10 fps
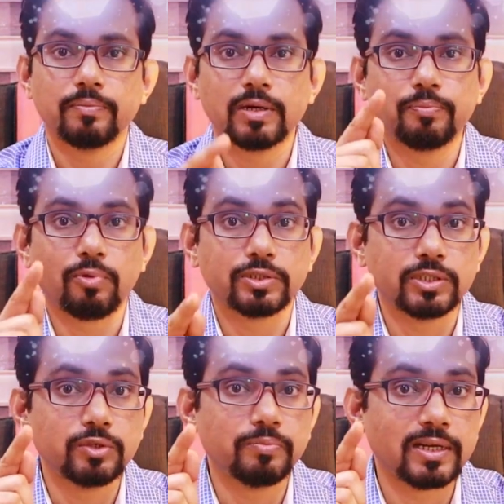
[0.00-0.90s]
पर
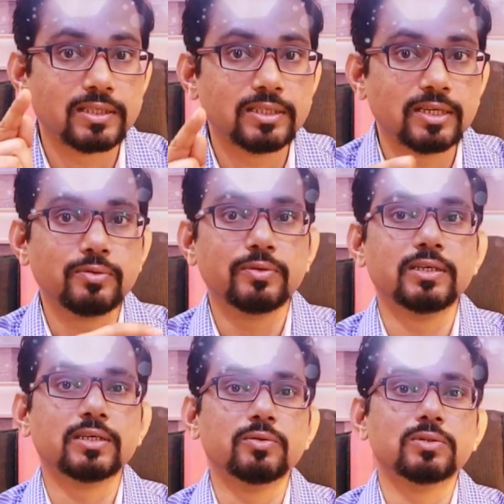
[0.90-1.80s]
पॉजिटिव बात ये
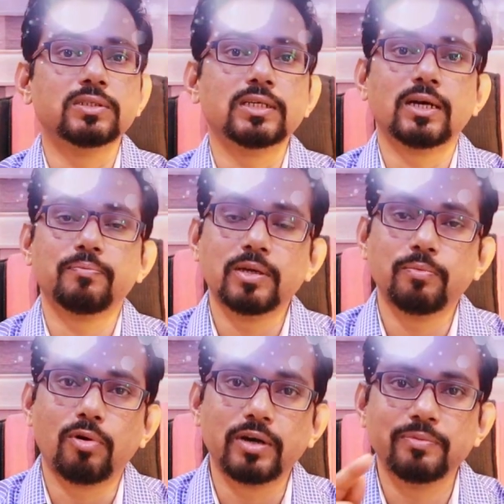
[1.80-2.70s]
हुई कि उसने अपने
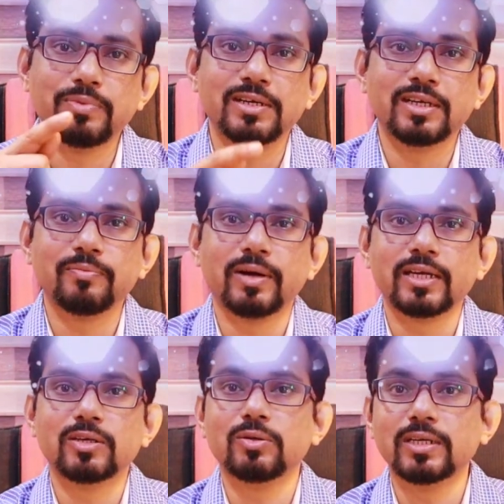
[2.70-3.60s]
बॉडी बिल्डर
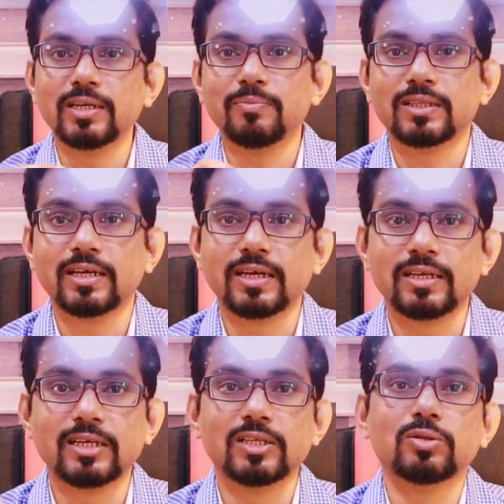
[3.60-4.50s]
भाई को नहीं बताया
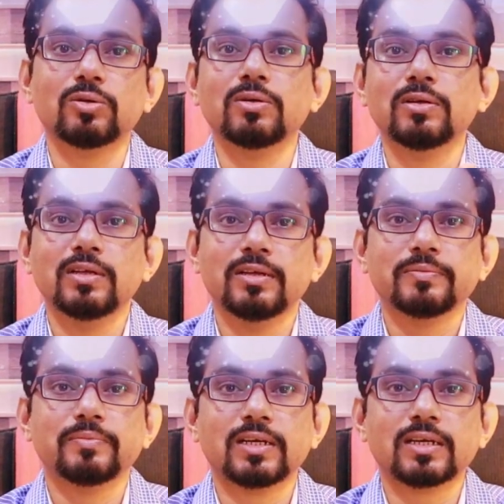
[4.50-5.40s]
नहीं तो
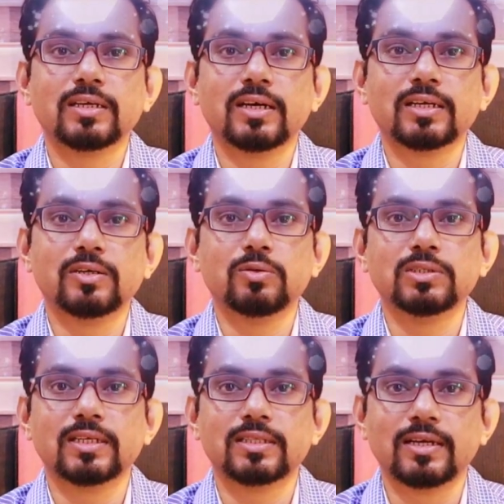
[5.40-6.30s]
मेरा क्या क्या टूट
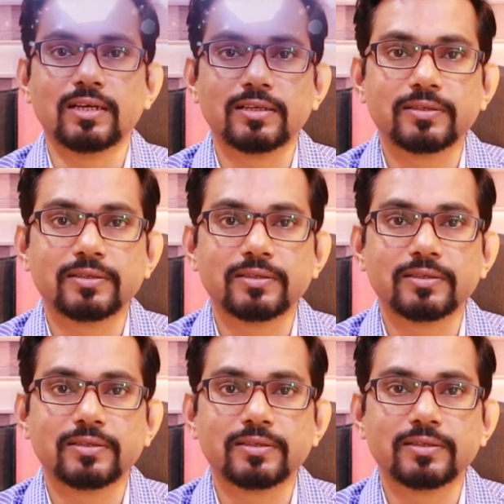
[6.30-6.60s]
जाता